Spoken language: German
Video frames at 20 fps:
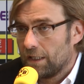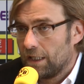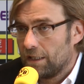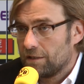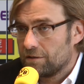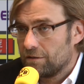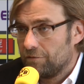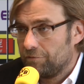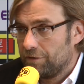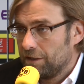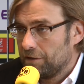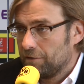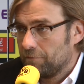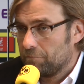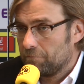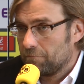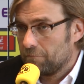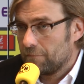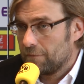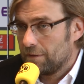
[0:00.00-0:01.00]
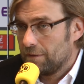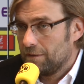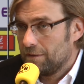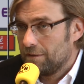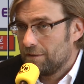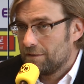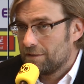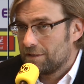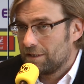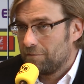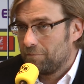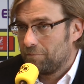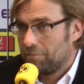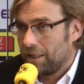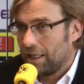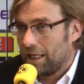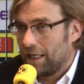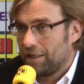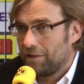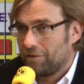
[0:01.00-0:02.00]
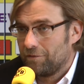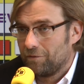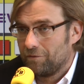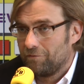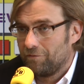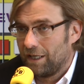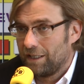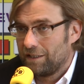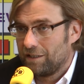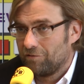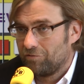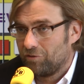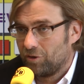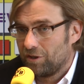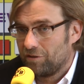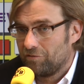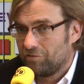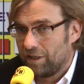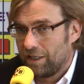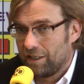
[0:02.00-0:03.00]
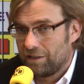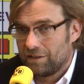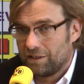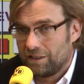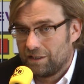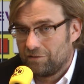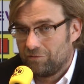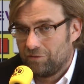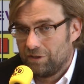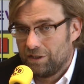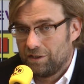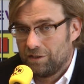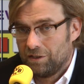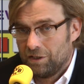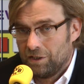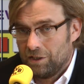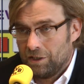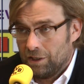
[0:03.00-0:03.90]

Also wir sind bereit und weit davon entfernt, irgendwie